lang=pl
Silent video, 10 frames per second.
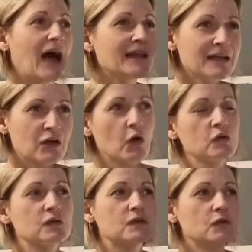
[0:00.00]
A na
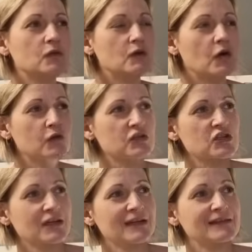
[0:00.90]
końcu
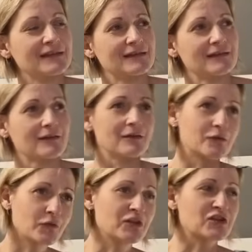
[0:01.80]
odszedł
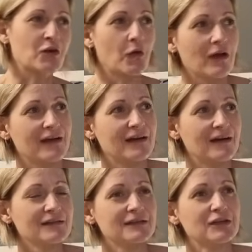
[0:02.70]
również
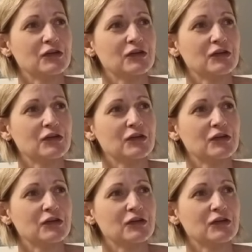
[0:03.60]
kolega,